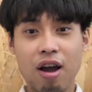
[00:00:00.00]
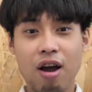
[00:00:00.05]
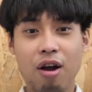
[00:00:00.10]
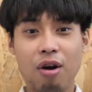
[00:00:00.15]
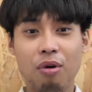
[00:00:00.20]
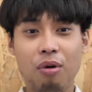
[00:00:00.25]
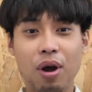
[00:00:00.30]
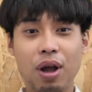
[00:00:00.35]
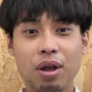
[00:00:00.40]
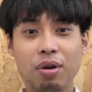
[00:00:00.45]

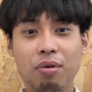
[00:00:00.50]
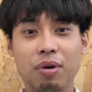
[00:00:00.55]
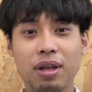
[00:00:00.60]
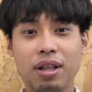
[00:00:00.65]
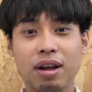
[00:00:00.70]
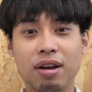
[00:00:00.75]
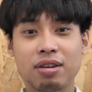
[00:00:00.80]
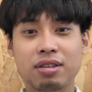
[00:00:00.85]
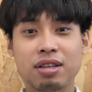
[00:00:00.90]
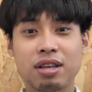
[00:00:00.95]
好，欢迎回
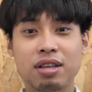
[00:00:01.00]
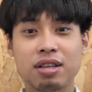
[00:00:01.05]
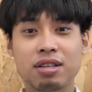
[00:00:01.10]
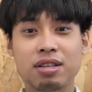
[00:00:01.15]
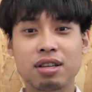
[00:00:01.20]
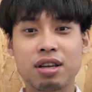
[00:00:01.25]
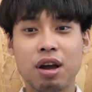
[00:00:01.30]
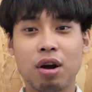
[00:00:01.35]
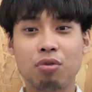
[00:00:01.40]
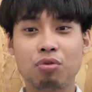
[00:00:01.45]
到设计
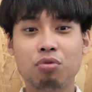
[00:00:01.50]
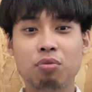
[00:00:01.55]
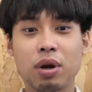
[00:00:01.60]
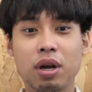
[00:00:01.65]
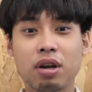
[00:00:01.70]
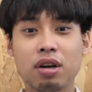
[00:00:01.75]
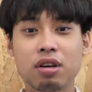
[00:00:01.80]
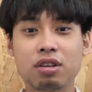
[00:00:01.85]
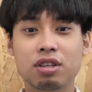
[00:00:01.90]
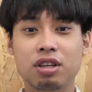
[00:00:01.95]
思考入门课